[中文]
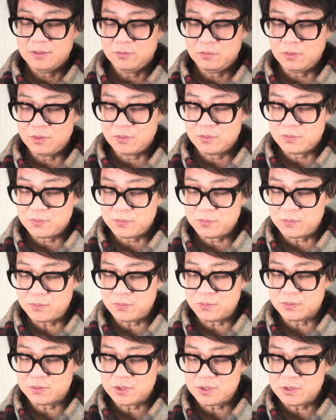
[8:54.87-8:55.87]
对骷
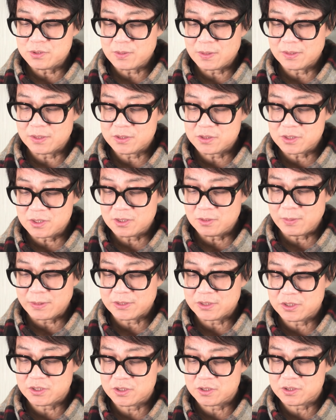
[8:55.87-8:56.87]
髅症上的诊
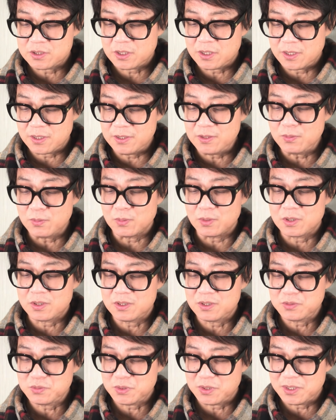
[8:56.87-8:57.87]
断，其实很有
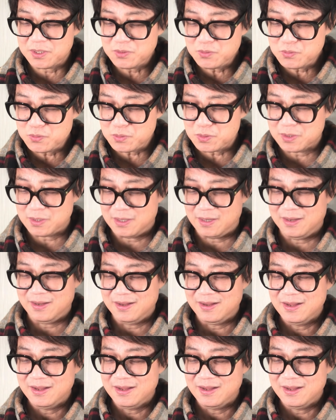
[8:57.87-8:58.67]
科学根据的，